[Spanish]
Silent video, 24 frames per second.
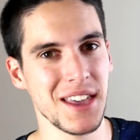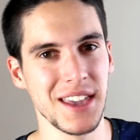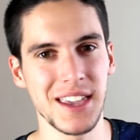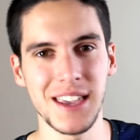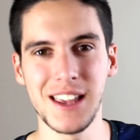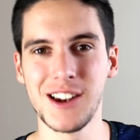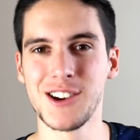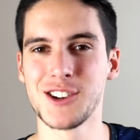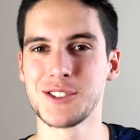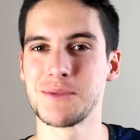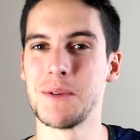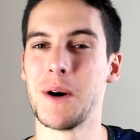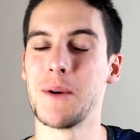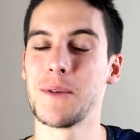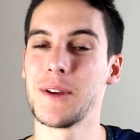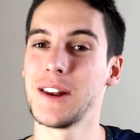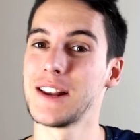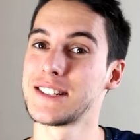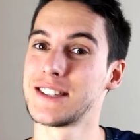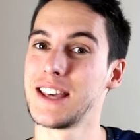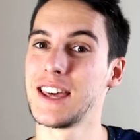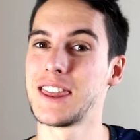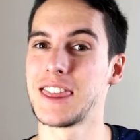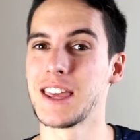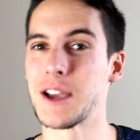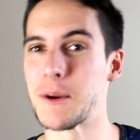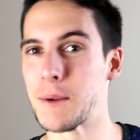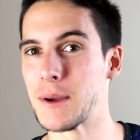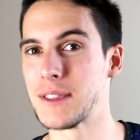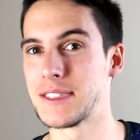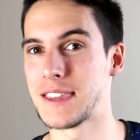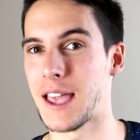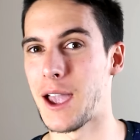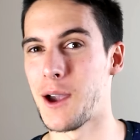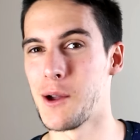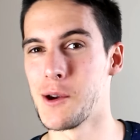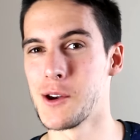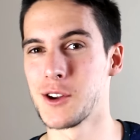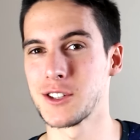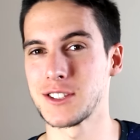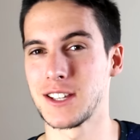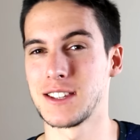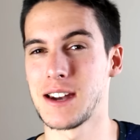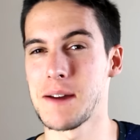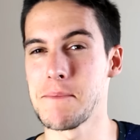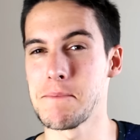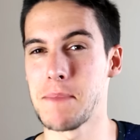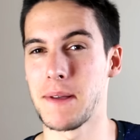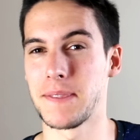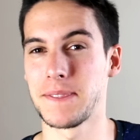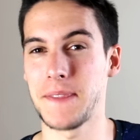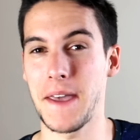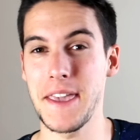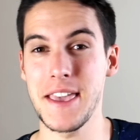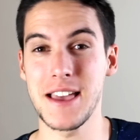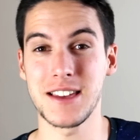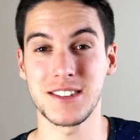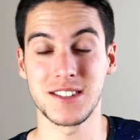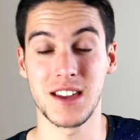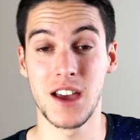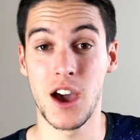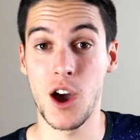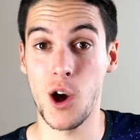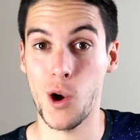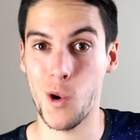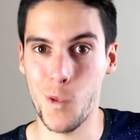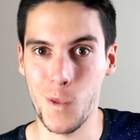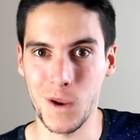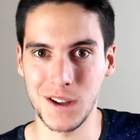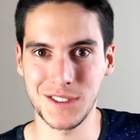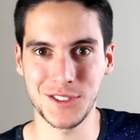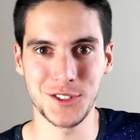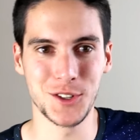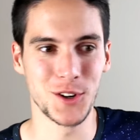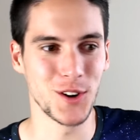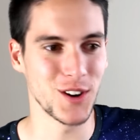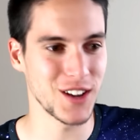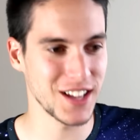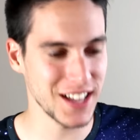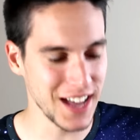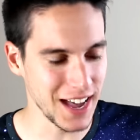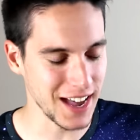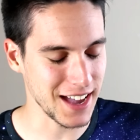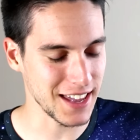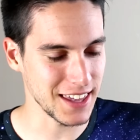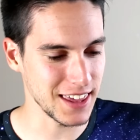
y los móviles de 50 euros tendrán pantallas 4K.